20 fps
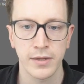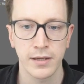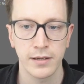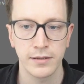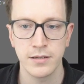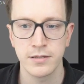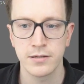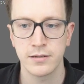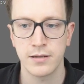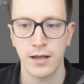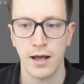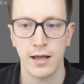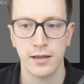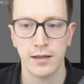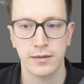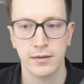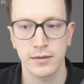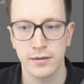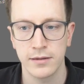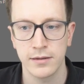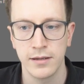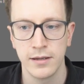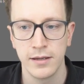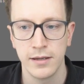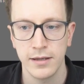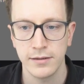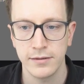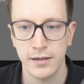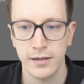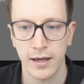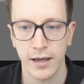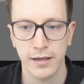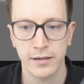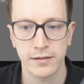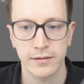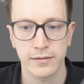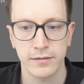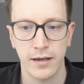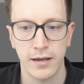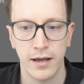diese Daten
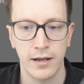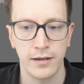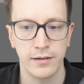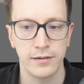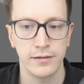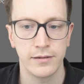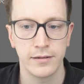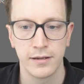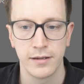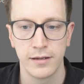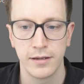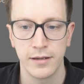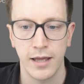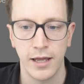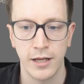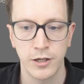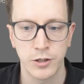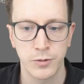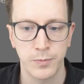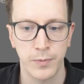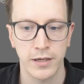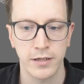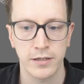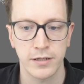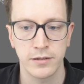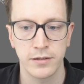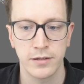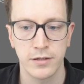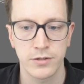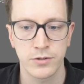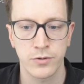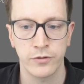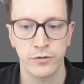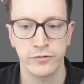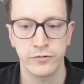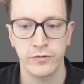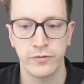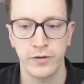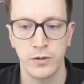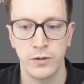direkt an entsprechende
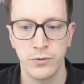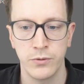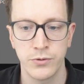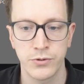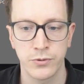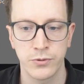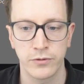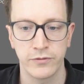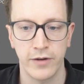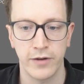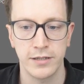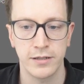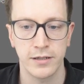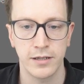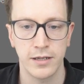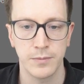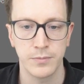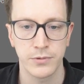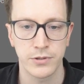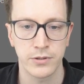Softwarelösungen weitergeben.